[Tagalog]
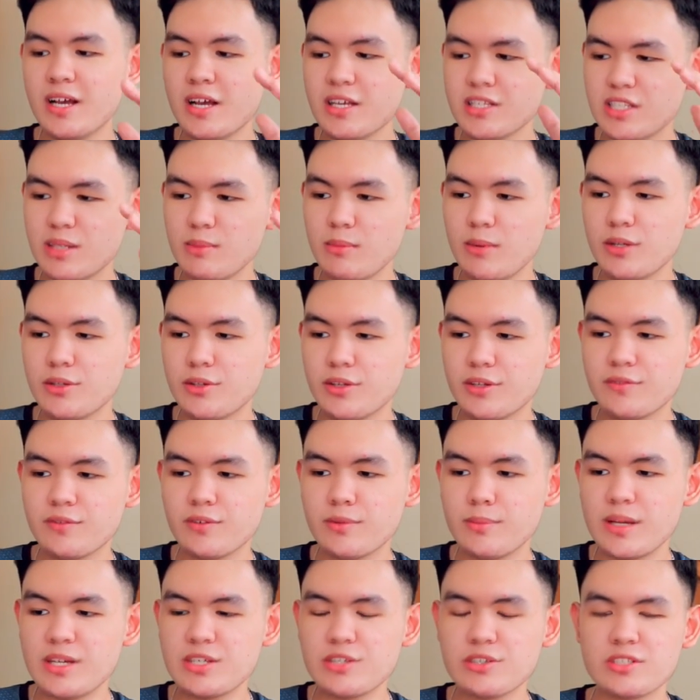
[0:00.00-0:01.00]
some other
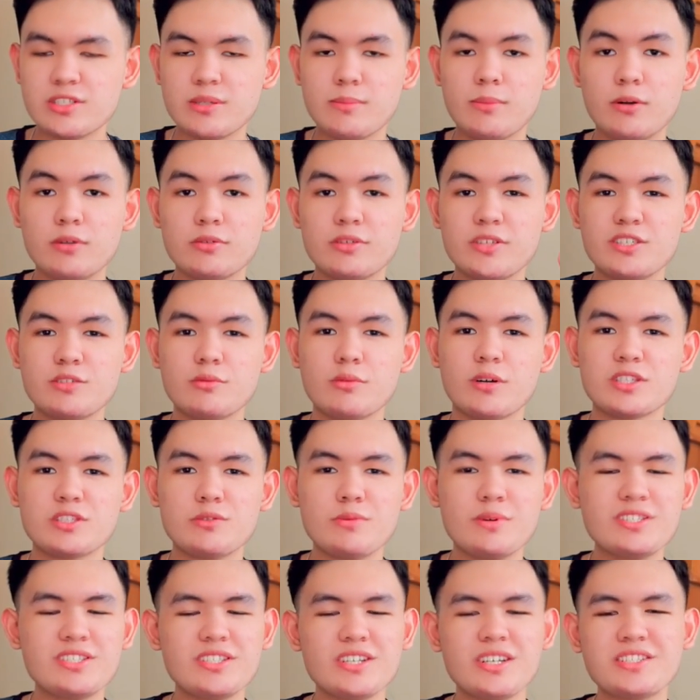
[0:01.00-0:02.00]
informations about this
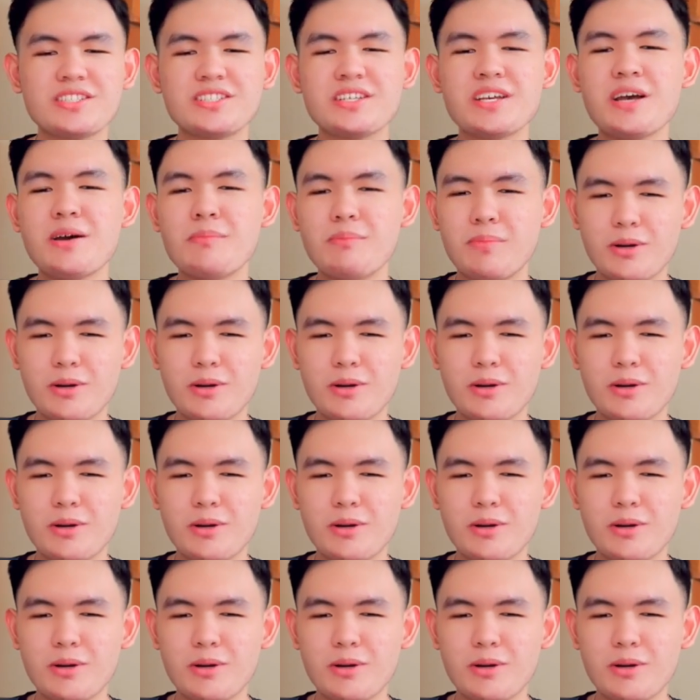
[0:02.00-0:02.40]
watch which is